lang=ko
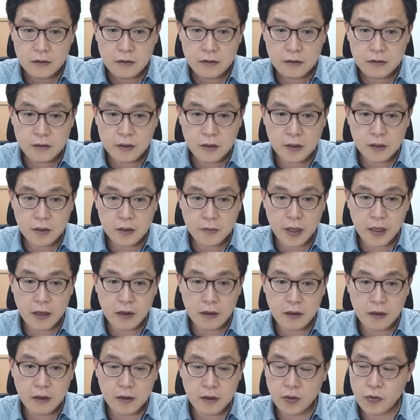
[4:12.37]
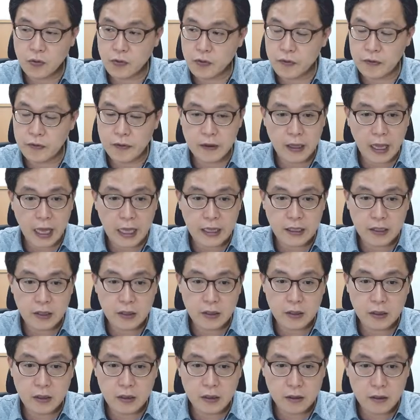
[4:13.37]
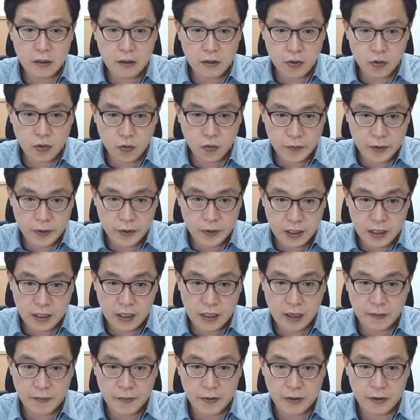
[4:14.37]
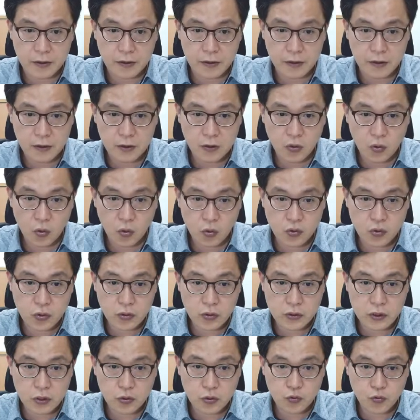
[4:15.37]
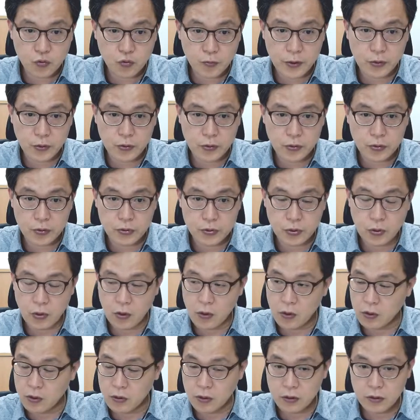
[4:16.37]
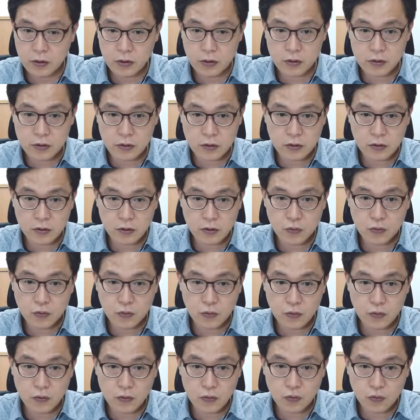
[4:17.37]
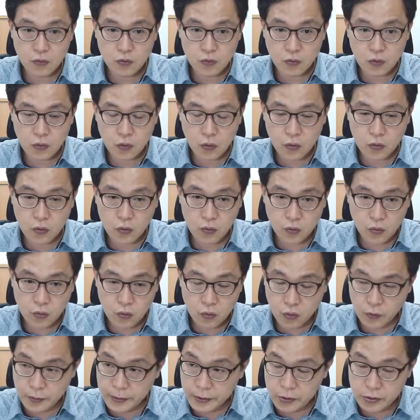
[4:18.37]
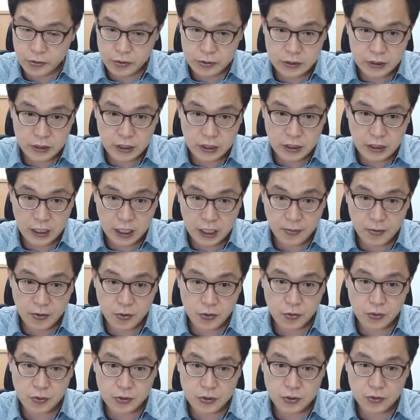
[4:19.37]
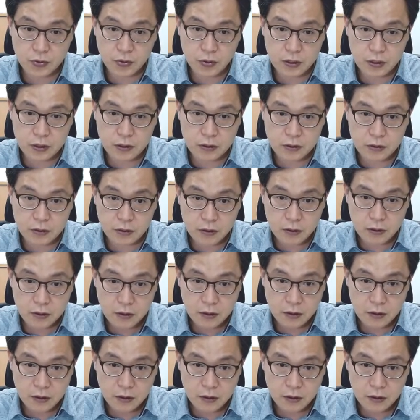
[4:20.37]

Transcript: 처음에 어려운 난이 어려움이 1이라면 요거는 이제 두 배로 어려워지고 이거는 또 두 배로 어려워지니까 네 배로 어려워지고 이거는